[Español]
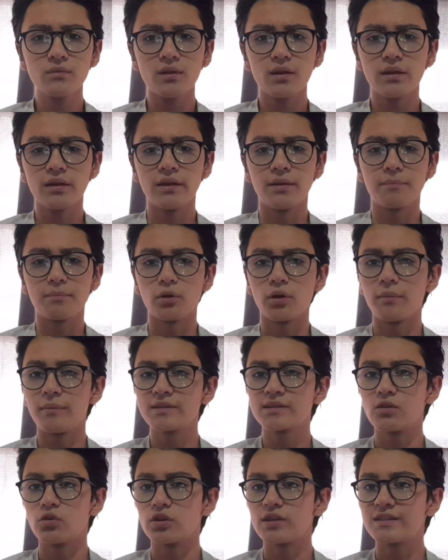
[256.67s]
eh, problemas
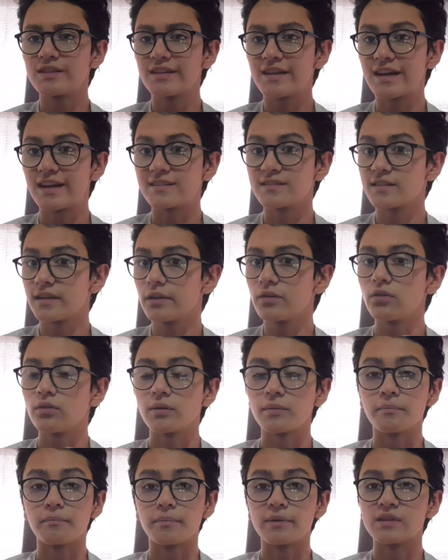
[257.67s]
de logística cero
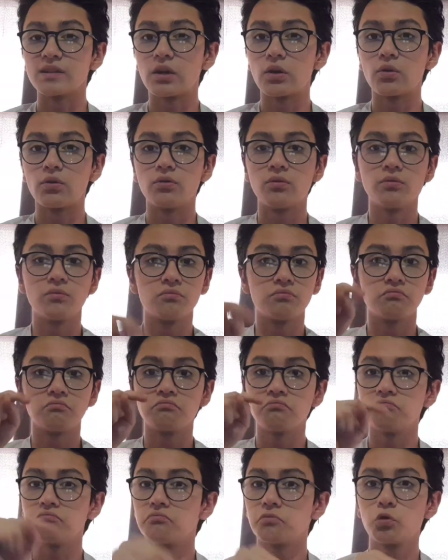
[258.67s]
empezaron
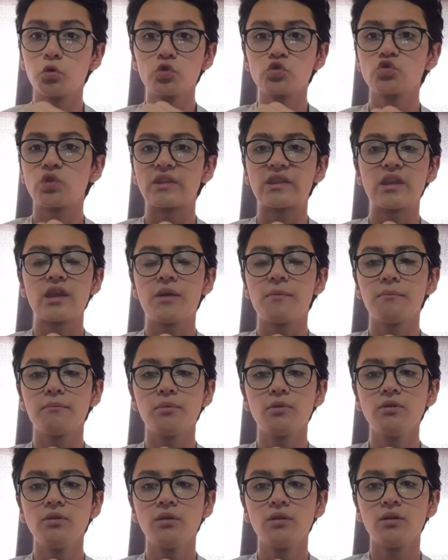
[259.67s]
justo a
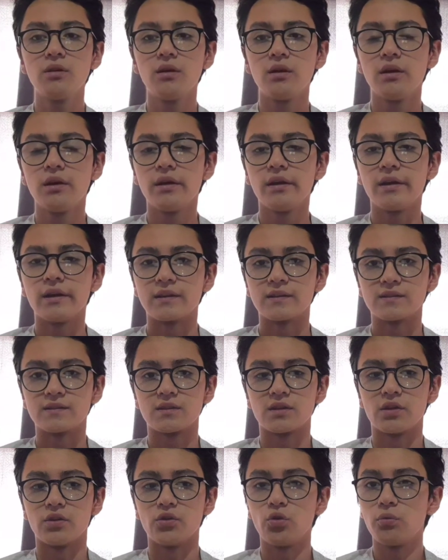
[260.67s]
tiempo
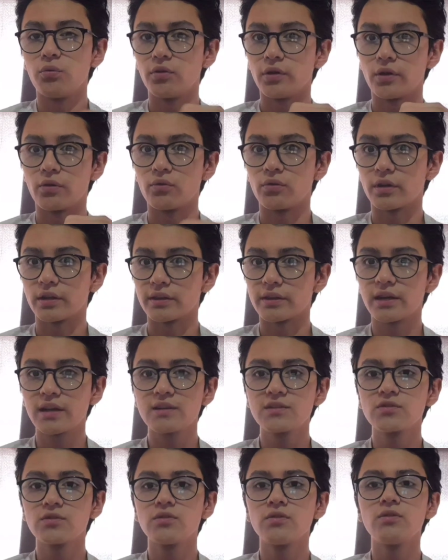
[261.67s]
este, no hubo ningún
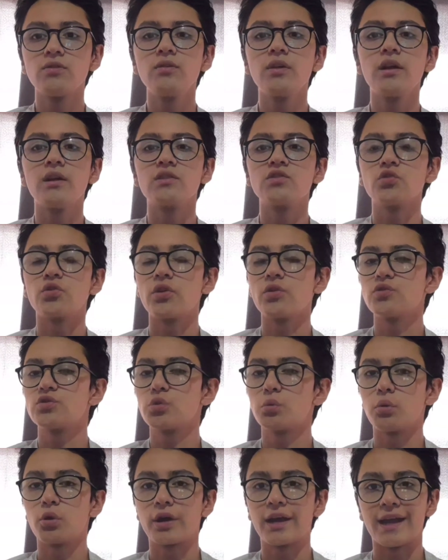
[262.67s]
retraso, el sonido
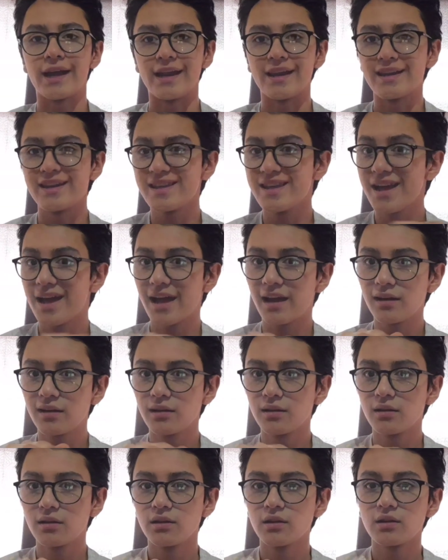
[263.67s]
estuvo genial,
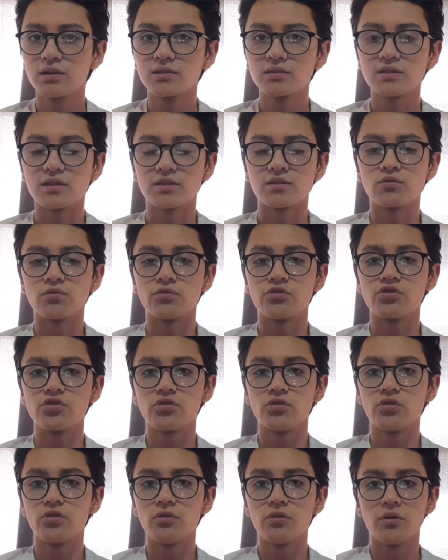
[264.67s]
se
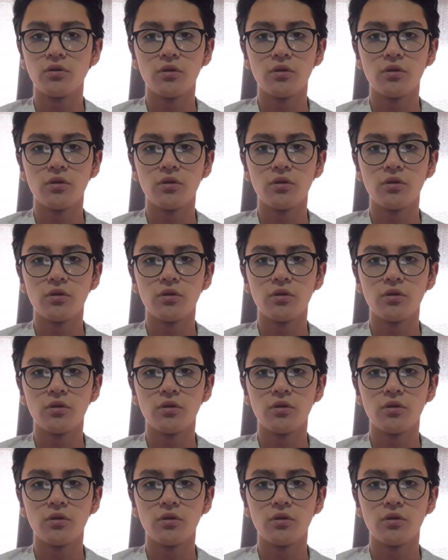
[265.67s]
escuchó